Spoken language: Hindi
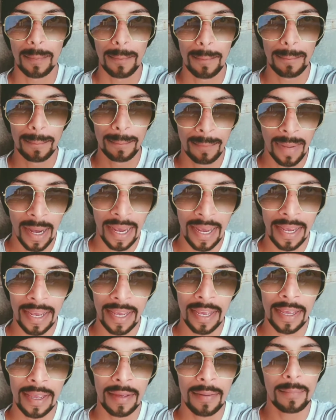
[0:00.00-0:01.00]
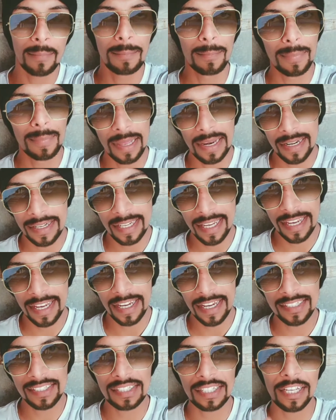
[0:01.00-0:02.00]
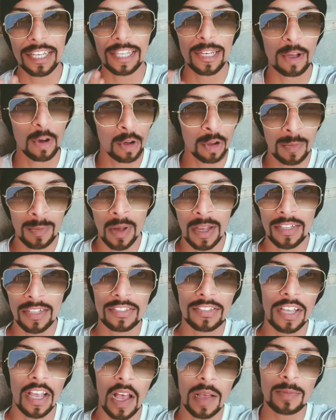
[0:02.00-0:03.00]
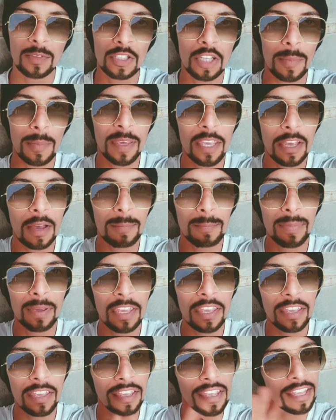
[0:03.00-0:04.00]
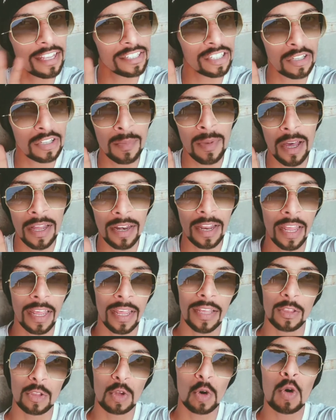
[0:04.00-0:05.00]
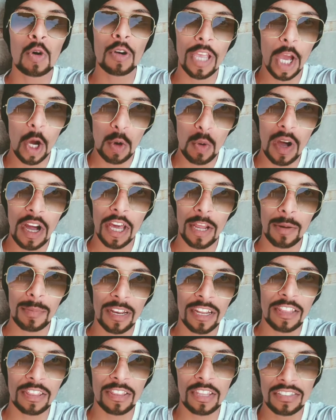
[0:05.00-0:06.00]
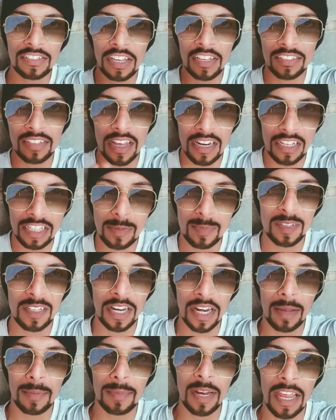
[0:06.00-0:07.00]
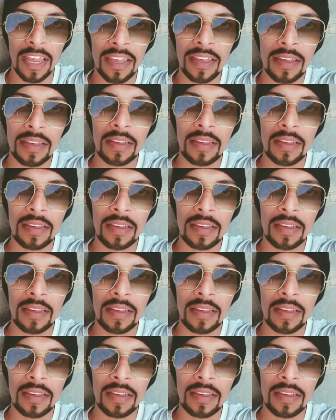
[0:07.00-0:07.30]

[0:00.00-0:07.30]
मैं बिल गेट्स इलोन मस्क हम सभी अब भी एक समान हैं तो क्या हुआ अगर मेरे दस हजार सब्सक्राइबर हैं